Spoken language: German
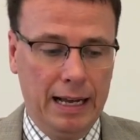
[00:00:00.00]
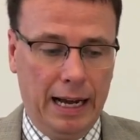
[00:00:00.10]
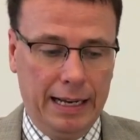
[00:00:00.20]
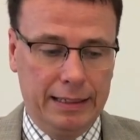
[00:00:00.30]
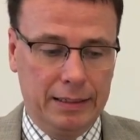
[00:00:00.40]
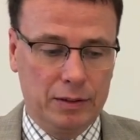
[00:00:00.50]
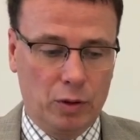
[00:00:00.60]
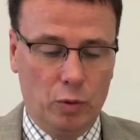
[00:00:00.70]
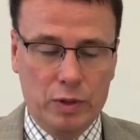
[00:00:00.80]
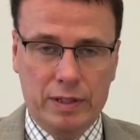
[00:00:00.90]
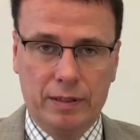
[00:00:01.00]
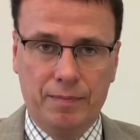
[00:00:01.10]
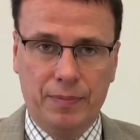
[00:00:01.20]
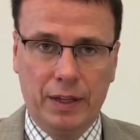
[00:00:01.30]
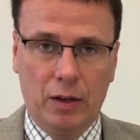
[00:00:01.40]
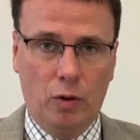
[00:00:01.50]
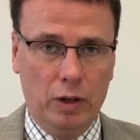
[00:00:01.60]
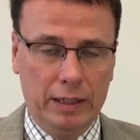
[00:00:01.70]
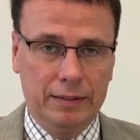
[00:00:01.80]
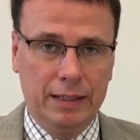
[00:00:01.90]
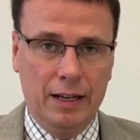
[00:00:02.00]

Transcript: eine große Rolle.